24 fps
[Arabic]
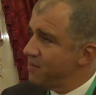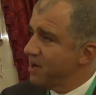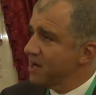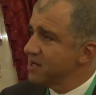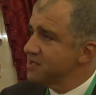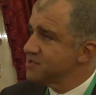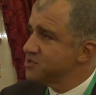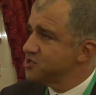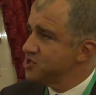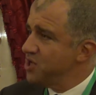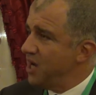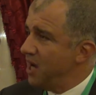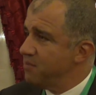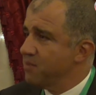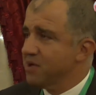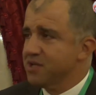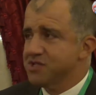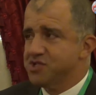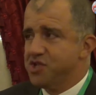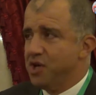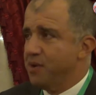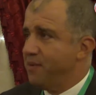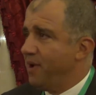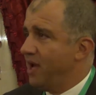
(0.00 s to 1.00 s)
مجلس الشعب
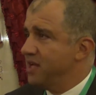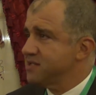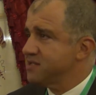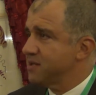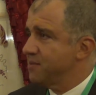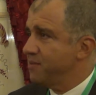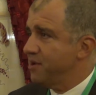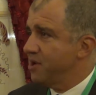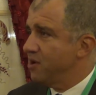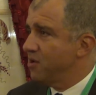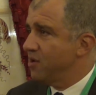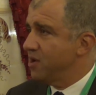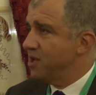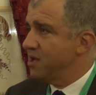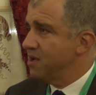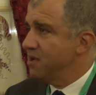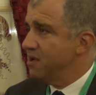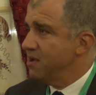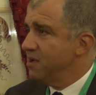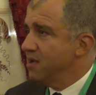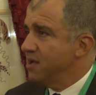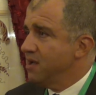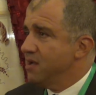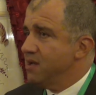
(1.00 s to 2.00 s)
مجلس الشعب يحاسب ايه ولا ايه
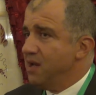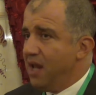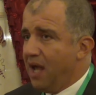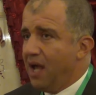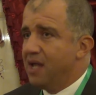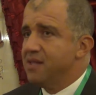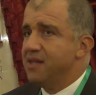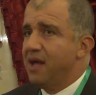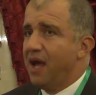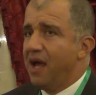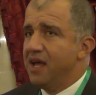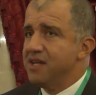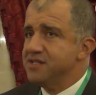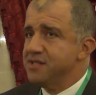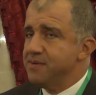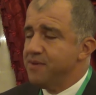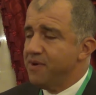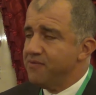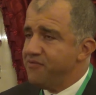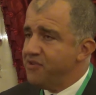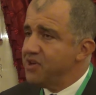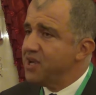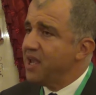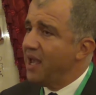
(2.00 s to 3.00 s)
لا انا عايز
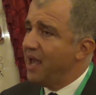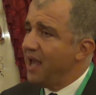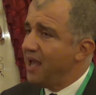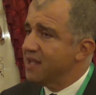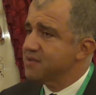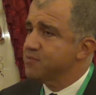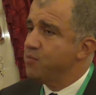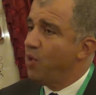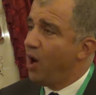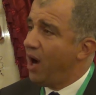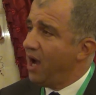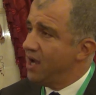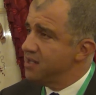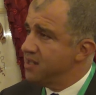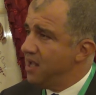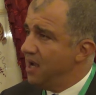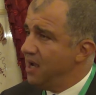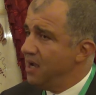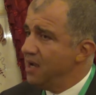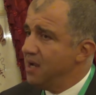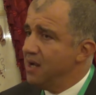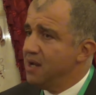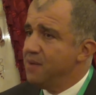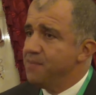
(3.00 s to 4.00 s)
يبقى في جهات محايده